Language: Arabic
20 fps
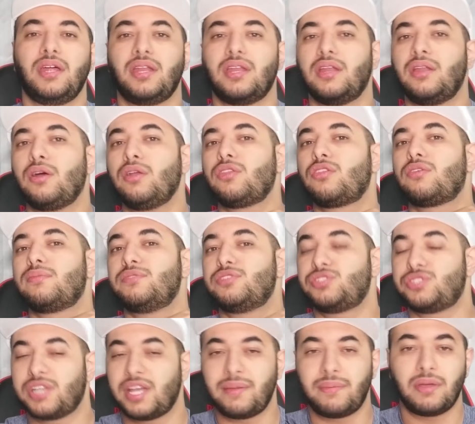نحن نحطه
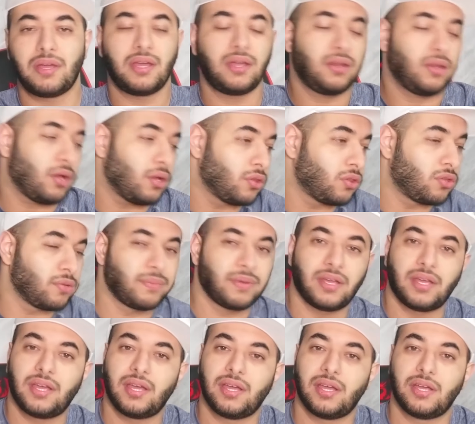بالجيبه نحطه
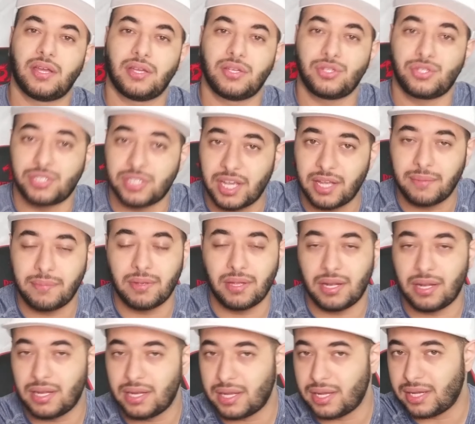بالجيبه
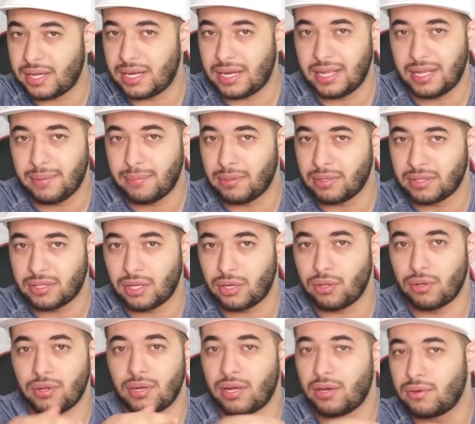اللي هي
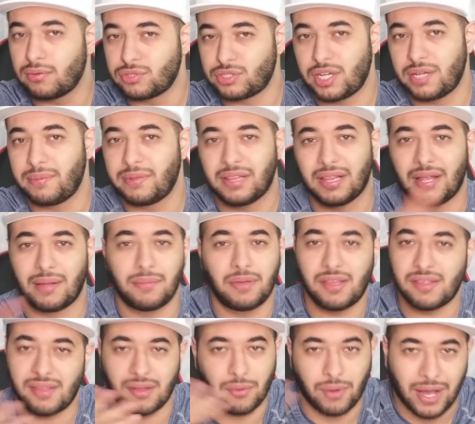بنطلون او جيبه
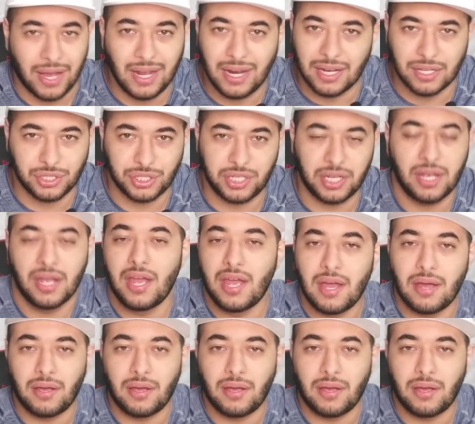القميص او حيلا شيء